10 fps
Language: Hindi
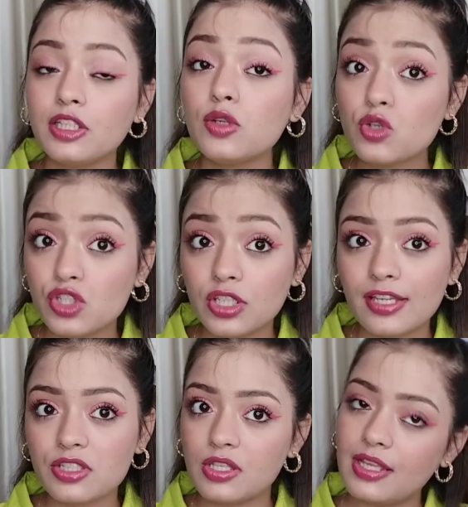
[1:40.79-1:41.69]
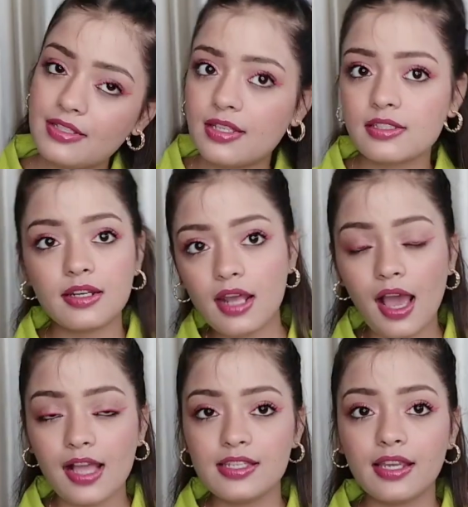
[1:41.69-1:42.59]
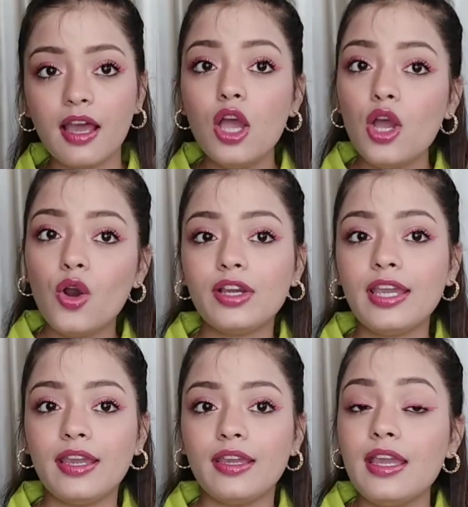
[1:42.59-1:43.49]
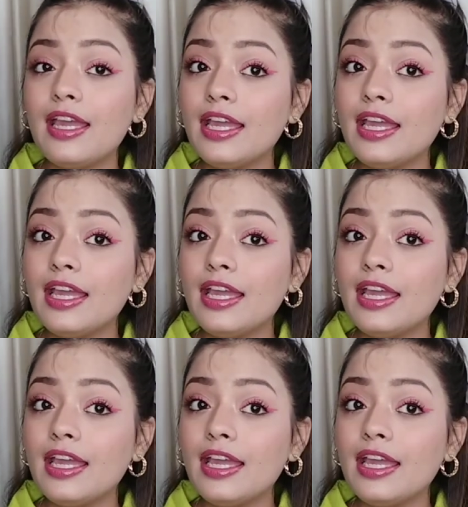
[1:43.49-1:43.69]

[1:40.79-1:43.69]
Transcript: दे रही हूँ खुशी ज्ञान चंदानी सर्च करना आ जाएगा ओके